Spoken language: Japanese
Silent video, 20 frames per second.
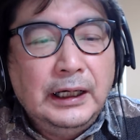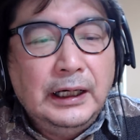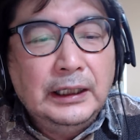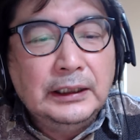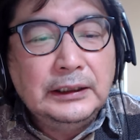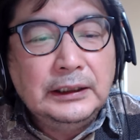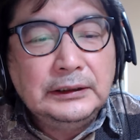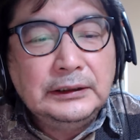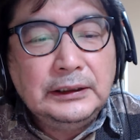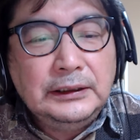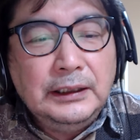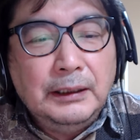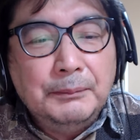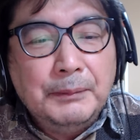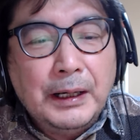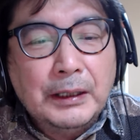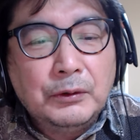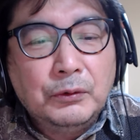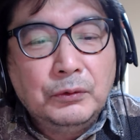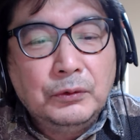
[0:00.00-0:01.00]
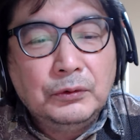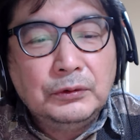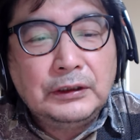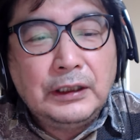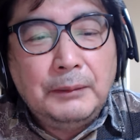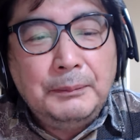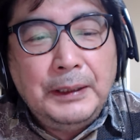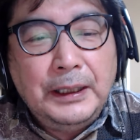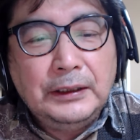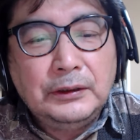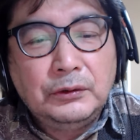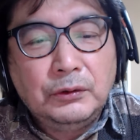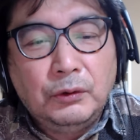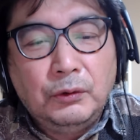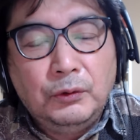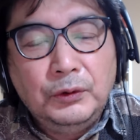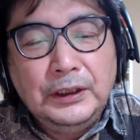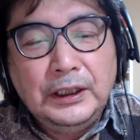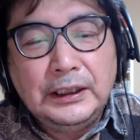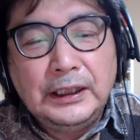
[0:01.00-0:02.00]
あなたや孫のため
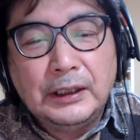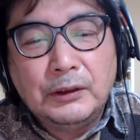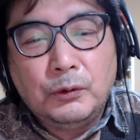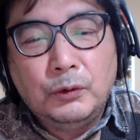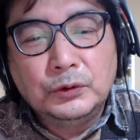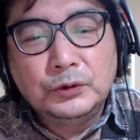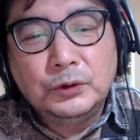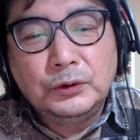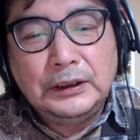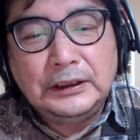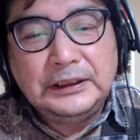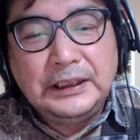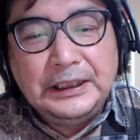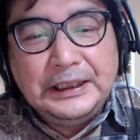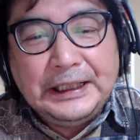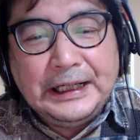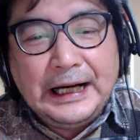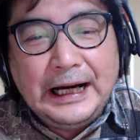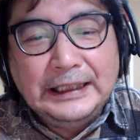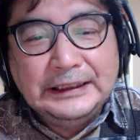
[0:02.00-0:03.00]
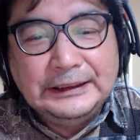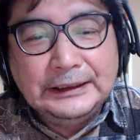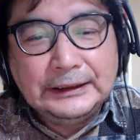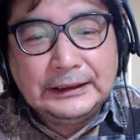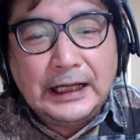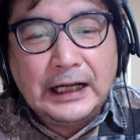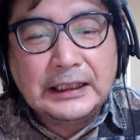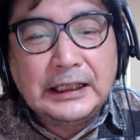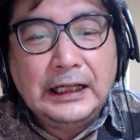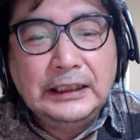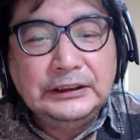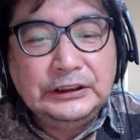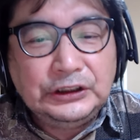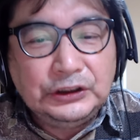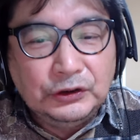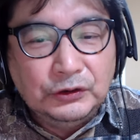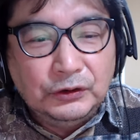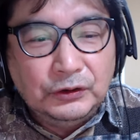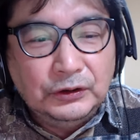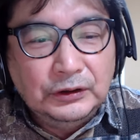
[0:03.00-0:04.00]
と親が子育てに過干
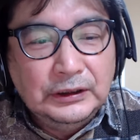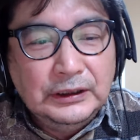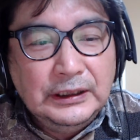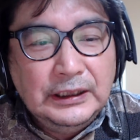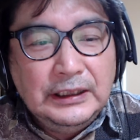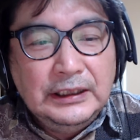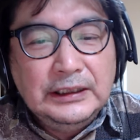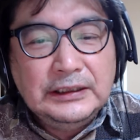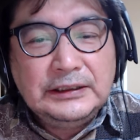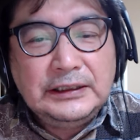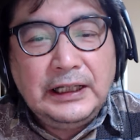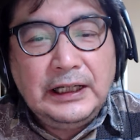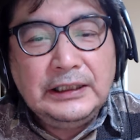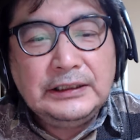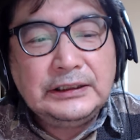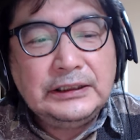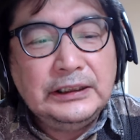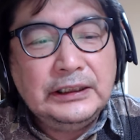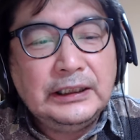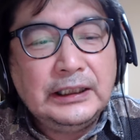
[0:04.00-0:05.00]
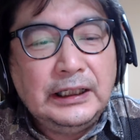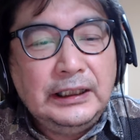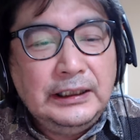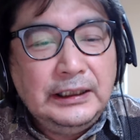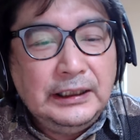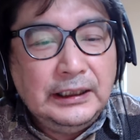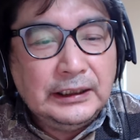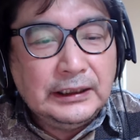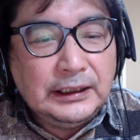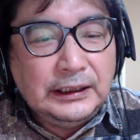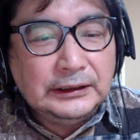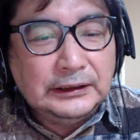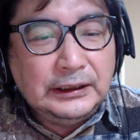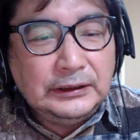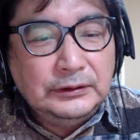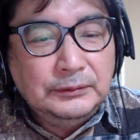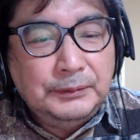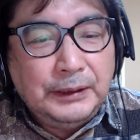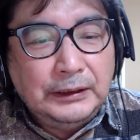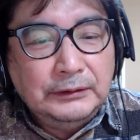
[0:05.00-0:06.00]
渉。精神科医が
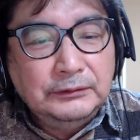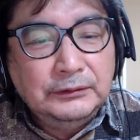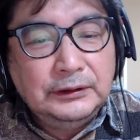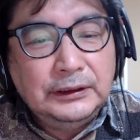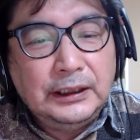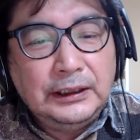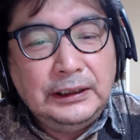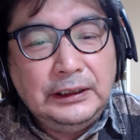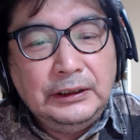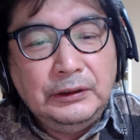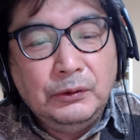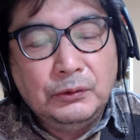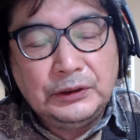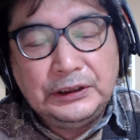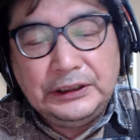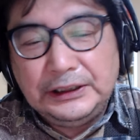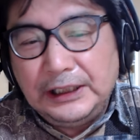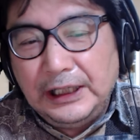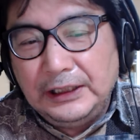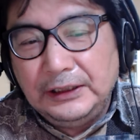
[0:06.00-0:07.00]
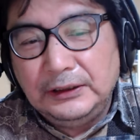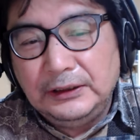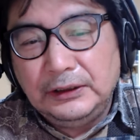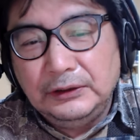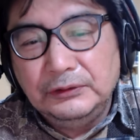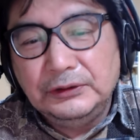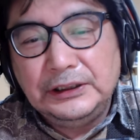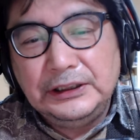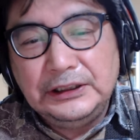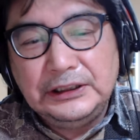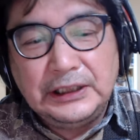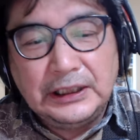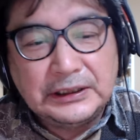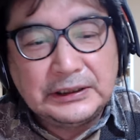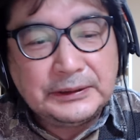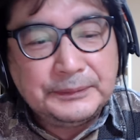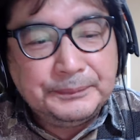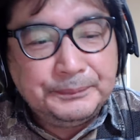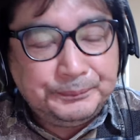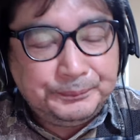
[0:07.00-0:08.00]
語るバウンダリーの危険っていう記事
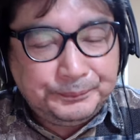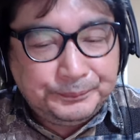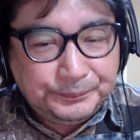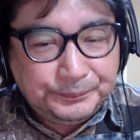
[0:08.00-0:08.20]
です。